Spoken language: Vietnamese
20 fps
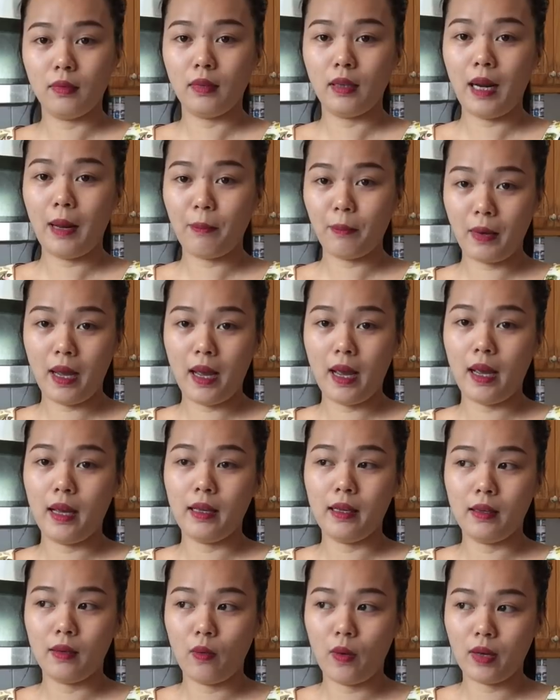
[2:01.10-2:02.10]
5
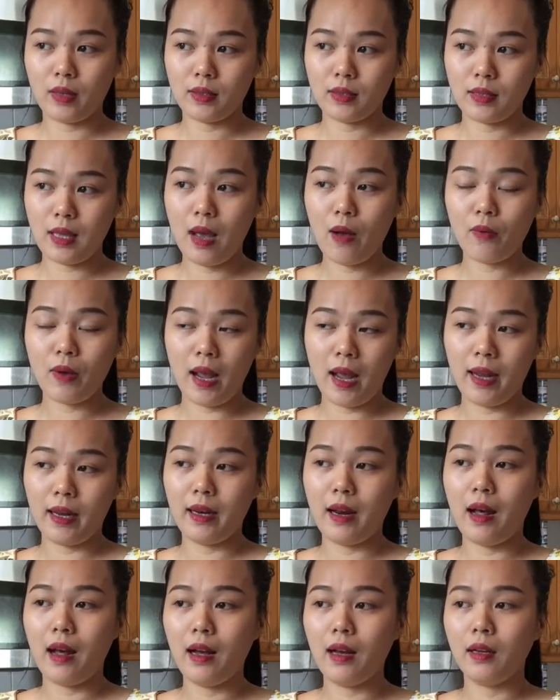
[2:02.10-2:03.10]
ngày hoặc 6 ngày
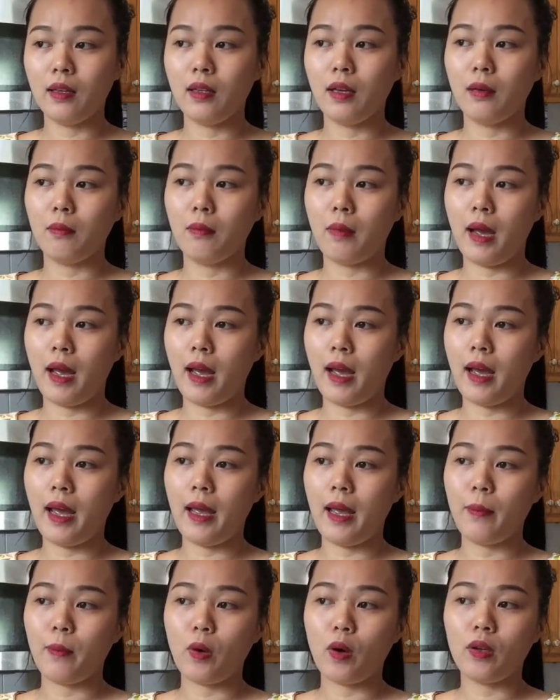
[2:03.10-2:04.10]
đó, nhưng mà
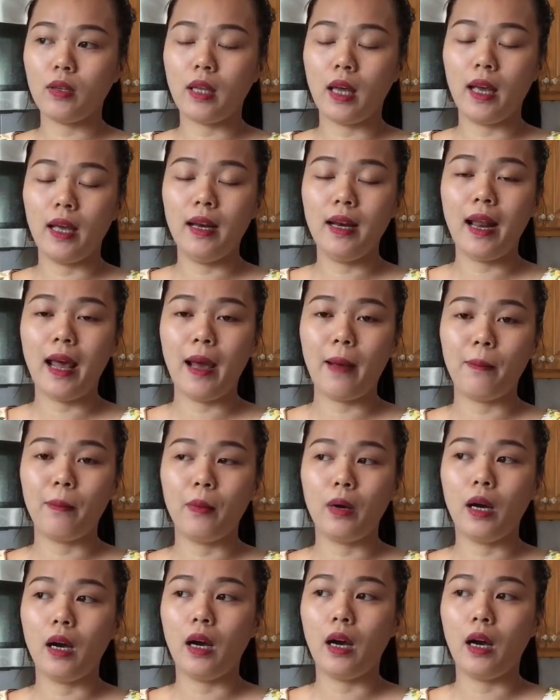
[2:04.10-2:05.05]
em có thể làm